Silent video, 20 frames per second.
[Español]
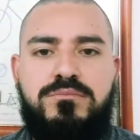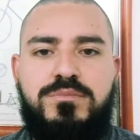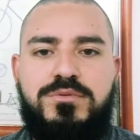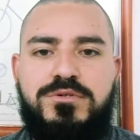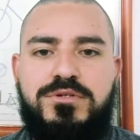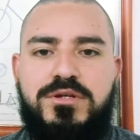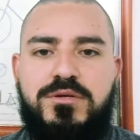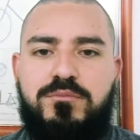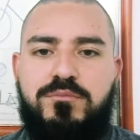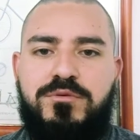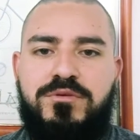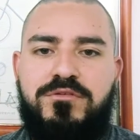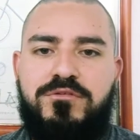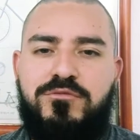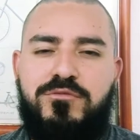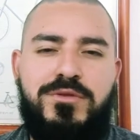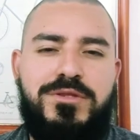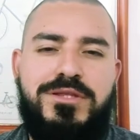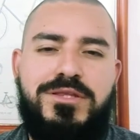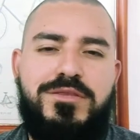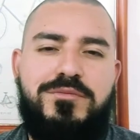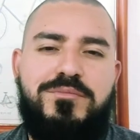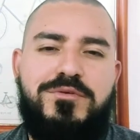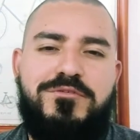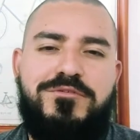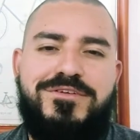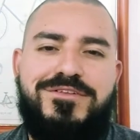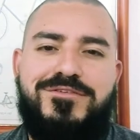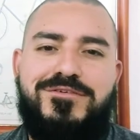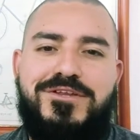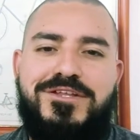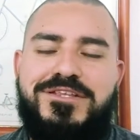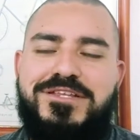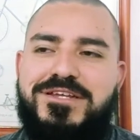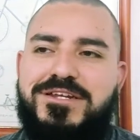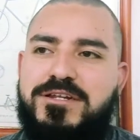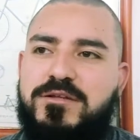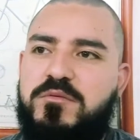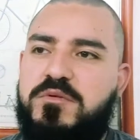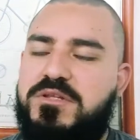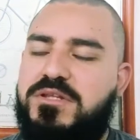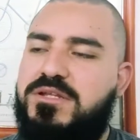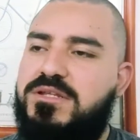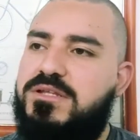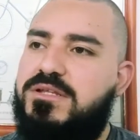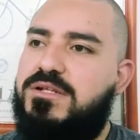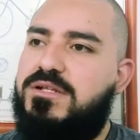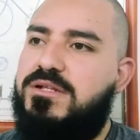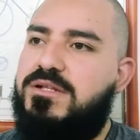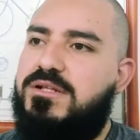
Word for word: porque pues no hay nadie perfecto en la tierra, ¿verdad?